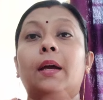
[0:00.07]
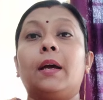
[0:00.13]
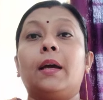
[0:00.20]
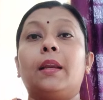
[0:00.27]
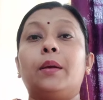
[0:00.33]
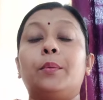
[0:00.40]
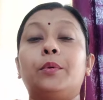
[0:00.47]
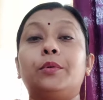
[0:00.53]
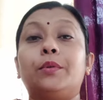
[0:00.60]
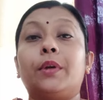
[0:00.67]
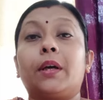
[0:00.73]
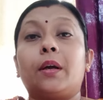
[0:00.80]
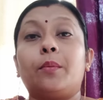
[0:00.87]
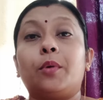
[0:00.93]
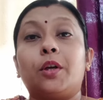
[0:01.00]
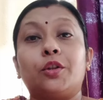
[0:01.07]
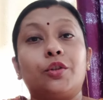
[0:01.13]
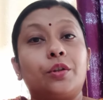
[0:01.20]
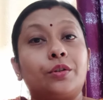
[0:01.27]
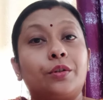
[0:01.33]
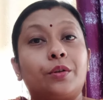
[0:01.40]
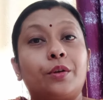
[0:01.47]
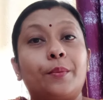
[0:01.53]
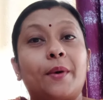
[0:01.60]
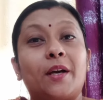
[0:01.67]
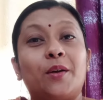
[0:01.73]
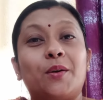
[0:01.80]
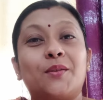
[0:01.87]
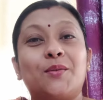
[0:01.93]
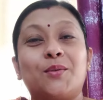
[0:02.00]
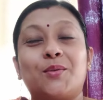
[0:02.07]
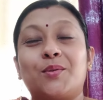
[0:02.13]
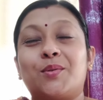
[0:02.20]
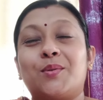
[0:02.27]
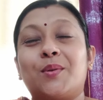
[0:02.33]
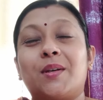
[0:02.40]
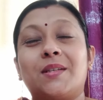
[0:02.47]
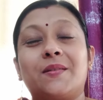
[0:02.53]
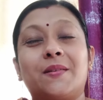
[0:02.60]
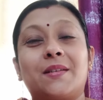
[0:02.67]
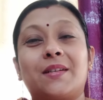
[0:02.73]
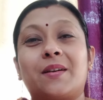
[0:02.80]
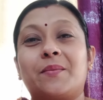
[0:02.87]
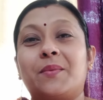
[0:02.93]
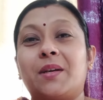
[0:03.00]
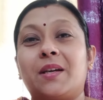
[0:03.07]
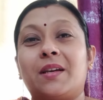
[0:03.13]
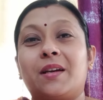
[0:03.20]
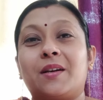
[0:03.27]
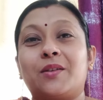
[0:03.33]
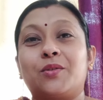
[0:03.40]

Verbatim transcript: হ্যালো বন্ধুরা কেমন আছো আশা করি ভালো আছো সুস্থ আছো আর সাবধানে